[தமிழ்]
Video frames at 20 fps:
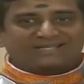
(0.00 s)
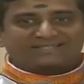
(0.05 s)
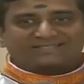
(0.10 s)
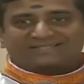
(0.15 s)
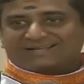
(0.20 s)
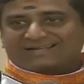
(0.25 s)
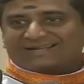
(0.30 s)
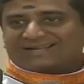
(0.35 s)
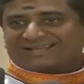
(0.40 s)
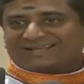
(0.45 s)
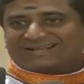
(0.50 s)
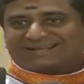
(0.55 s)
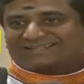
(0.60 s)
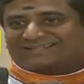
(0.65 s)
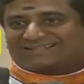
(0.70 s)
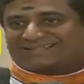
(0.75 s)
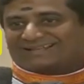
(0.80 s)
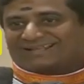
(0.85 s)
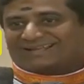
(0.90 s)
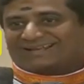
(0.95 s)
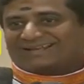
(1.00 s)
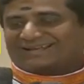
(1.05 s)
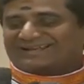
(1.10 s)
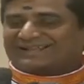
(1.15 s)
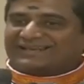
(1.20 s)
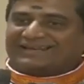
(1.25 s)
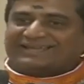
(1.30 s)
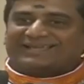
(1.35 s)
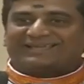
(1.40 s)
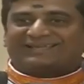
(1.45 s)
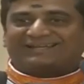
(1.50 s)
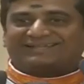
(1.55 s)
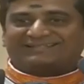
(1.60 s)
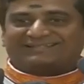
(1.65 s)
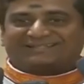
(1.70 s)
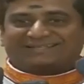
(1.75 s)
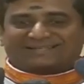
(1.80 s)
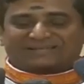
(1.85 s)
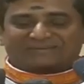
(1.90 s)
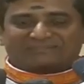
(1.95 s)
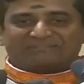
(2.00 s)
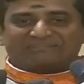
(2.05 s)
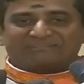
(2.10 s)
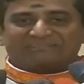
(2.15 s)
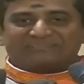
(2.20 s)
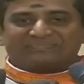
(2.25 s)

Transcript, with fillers: நஞ்செல்லாம் நான் இழந்ததெல்லாம் இல்லை நிறைய இழந்திருக்கேன்